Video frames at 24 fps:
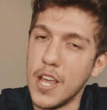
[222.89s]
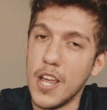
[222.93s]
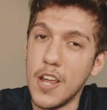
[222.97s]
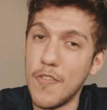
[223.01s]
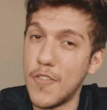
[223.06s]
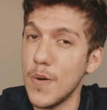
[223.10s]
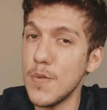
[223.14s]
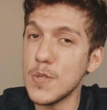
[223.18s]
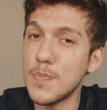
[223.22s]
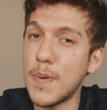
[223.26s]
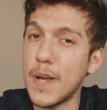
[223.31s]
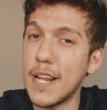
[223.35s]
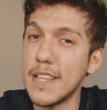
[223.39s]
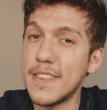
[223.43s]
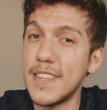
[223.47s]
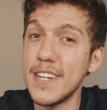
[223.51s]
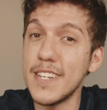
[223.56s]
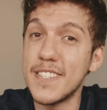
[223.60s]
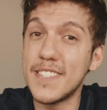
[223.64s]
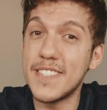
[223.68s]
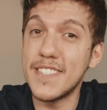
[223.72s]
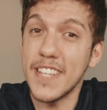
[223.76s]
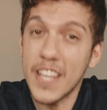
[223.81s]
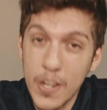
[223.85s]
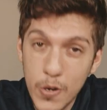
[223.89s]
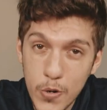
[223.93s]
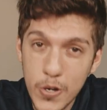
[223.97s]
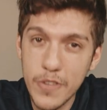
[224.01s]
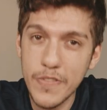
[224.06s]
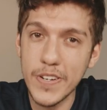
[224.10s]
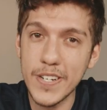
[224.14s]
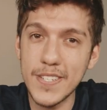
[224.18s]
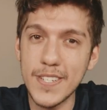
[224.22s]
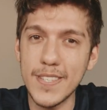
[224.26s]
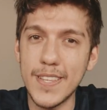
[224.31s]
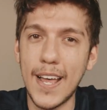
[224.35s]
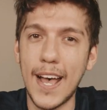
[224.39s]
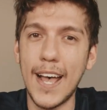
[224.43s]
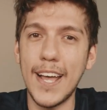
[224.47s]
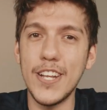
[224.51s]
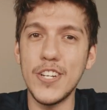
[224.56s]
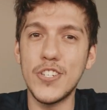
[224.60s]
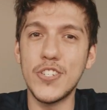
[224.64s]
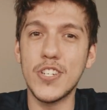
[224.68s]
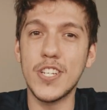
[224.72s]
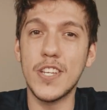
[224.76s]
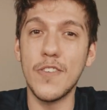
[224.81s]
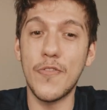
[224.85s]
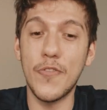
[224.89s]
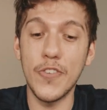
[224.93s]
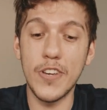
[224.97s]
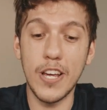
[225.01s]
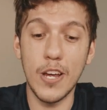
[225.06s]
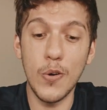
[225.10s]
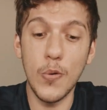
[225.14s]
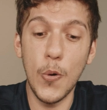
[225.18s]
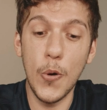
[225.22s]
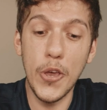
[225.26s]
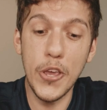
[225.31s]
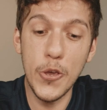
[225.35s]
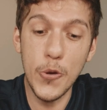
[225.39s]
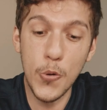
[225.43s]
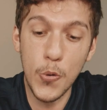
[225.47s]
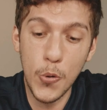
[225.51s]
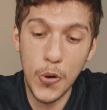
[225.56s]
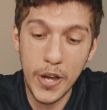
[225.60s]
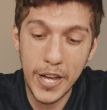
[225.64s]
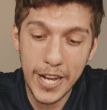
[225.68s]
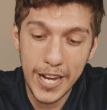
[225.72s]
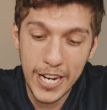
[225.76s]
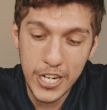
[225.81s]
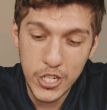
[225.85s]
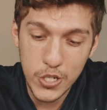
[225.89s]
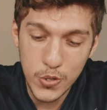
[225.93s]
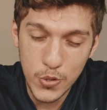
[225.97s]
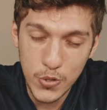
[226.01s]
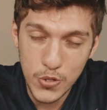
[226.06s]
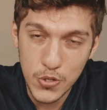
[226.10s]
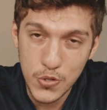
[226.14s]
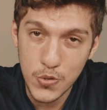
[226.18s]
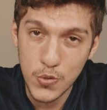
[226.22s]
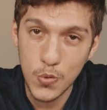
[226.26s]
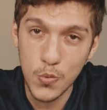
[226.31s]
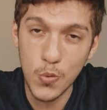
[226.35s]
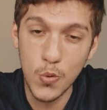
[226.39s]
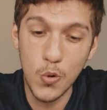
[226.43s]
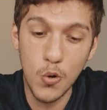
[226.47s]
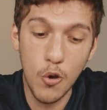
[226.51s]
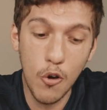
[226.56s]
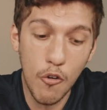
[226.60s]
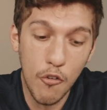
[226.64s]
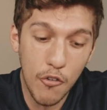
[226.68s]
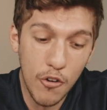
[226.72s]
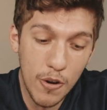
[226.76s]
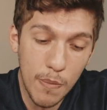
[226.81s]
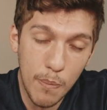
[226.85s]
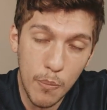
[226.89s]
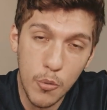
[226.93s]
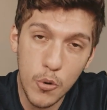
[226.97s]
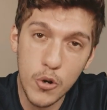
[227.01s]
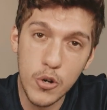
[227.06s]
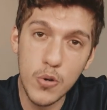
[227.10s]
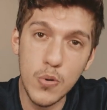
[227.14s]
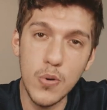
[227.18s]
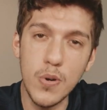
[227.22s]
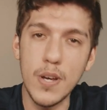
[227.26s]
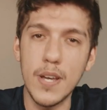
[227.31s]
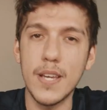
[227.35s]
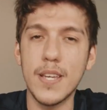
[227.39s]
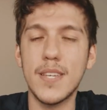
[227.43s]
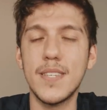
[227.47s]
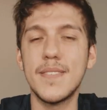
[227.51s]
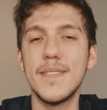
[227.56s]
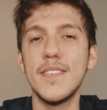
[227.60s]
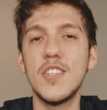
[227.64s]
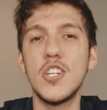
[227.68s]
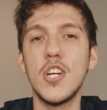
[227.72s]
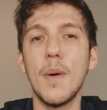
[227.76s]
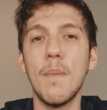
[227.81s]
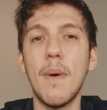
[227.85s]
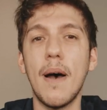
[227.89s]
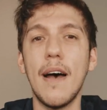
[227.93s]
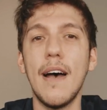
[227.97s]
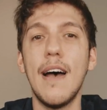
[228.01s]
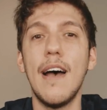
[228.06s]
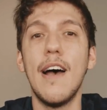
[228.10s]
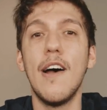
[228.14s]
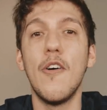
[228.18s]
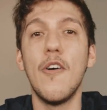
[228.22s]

E vamos para a terceira universidade que fica no Rio Grande do Sul, Novo Hamburgo, que se chama